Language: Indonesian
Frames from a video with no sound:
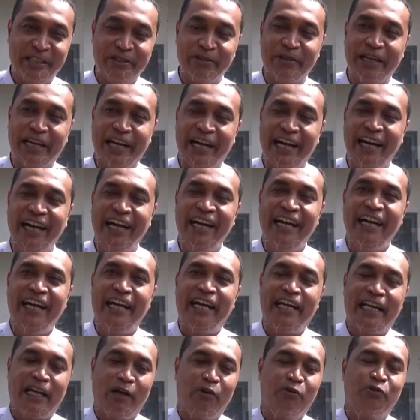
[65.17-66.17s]
Itu ya.
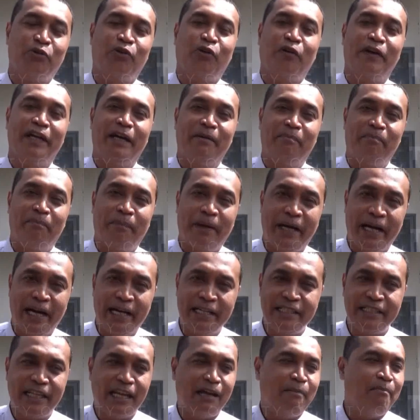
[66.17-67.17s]
Nah, untuk roda
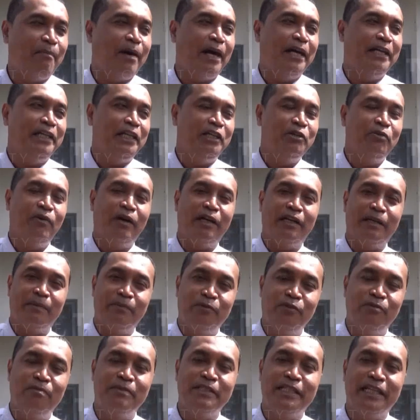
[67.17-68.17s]
4 selama ini
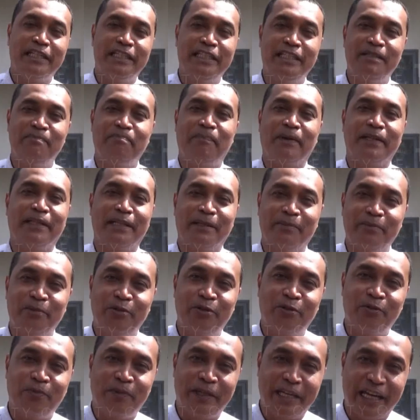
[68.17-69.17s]
Rp2.000 menjadi
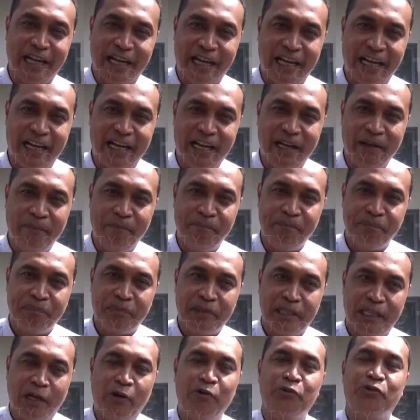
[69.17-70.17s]
Rp4.000.
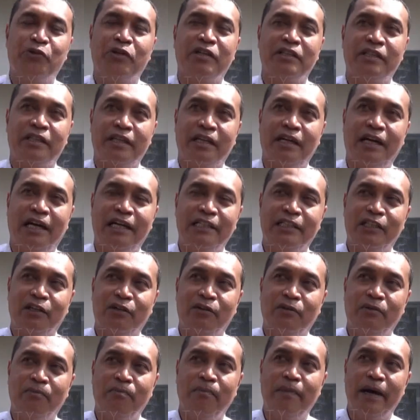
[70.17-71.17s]
Nah, untuk truk
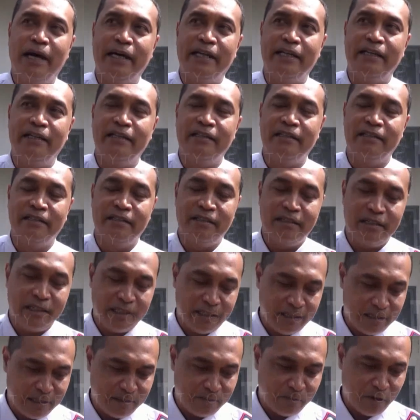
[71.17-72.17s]
atau ban
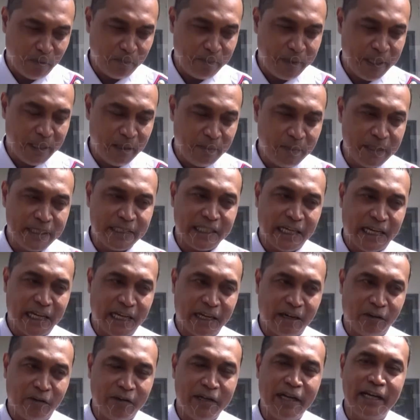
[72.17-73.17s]
e, mobil
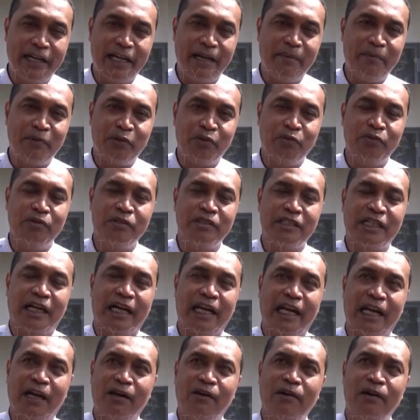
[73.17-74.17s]
besar roda 6 itu
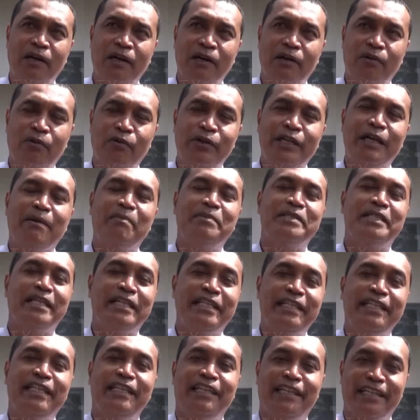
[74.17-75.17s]
sekarang udah
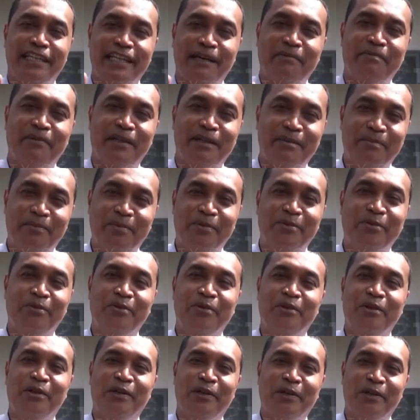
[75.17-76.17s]
menjadi
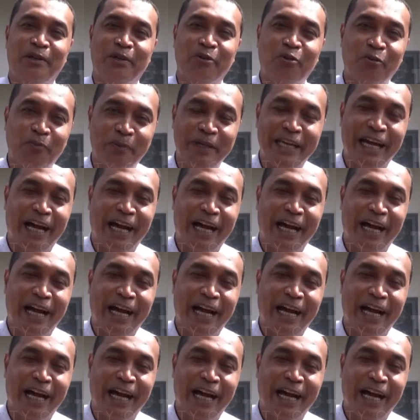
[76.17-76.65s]
Rp6.000.